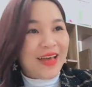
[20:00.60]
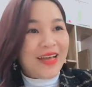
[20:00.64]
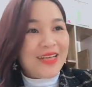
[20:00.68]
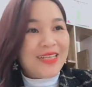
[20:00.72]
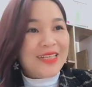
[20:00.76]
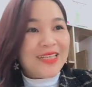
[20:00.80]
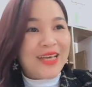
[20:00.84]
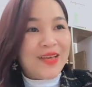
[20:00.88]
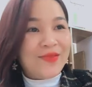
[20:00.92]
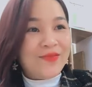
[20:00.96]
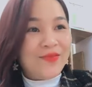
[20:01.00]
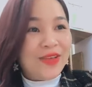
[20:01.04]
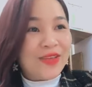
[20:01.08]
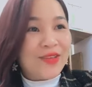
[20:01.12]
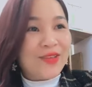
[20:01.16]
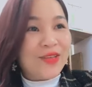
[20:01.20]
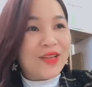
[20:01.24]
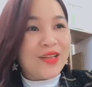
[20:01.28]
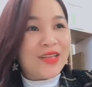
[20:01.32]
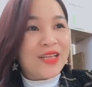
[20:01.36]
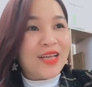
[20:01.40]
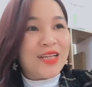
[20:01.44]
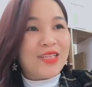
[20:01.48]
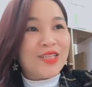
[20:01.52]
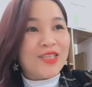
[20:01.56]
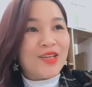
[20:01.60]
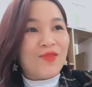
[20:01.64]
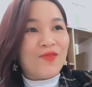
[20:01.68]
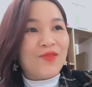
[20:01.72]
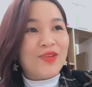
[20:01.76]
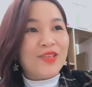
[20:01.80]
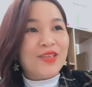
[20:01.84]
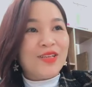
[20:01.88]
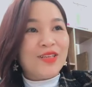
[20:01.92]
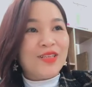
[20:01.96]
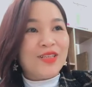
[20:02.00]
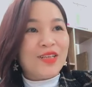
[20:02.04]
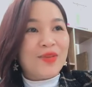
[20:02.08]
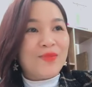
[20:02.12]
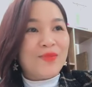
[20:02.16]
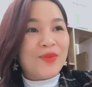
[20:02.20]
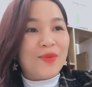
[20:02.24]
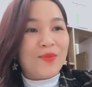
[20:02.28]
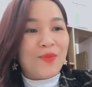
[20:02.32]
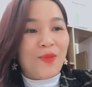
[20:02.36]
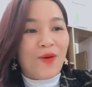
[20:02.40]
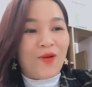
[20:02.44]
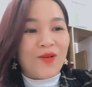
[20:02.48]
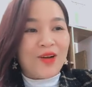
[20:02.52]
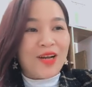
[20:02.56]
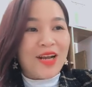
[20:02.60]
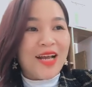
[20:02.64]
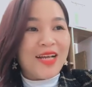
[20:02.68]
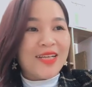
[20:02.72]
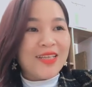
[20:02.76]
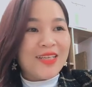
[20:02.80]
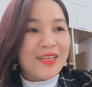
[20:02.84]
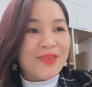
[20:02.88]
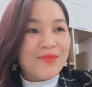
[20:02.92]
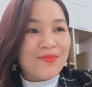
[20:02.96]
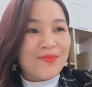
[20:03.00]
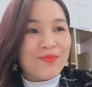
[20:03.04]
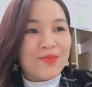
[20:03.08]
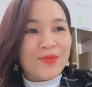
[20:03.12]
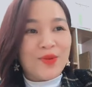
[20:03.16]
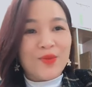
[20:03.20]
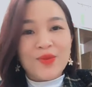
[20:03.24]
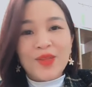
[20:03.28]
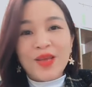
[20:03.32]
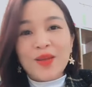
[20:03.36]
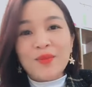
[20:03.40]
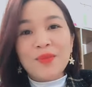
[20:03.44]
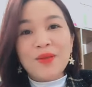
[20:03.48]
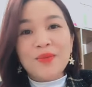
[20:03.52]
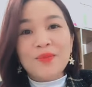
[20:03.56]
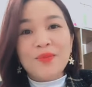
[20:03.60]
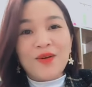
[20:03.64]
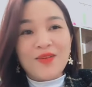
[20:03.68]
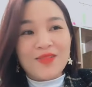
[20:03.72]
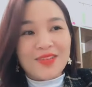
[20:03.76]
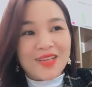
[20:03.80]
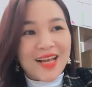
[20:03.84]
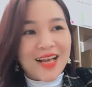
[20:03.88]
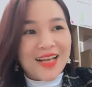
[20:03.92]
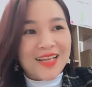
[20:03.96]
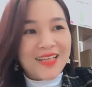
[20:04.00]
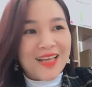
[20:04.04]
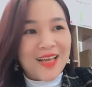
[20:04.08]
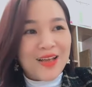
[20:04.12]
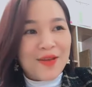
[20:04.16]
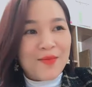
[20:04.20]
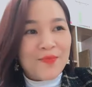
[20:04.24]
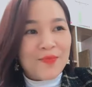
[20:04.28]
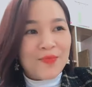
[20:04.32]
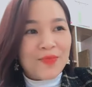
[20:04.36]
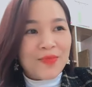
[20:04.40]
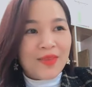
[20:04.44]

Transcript: anh chị em phải thận trọng với những gì mình bỏ ra, đồng tiền mình bỏ ra nhé.